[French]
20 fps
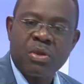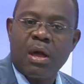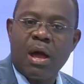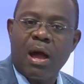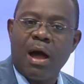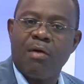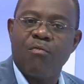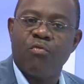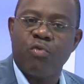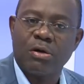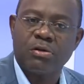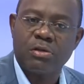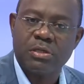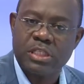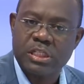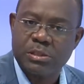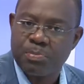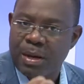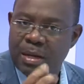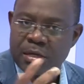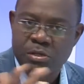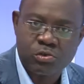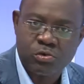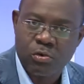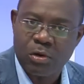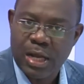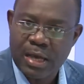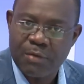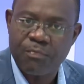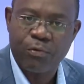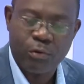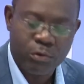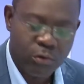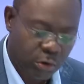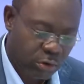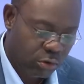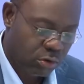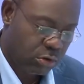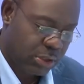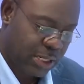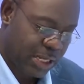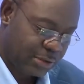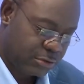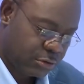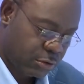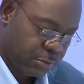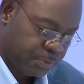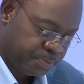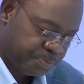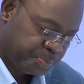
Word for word: en voie de disparition. Là, il faut le reconnaître.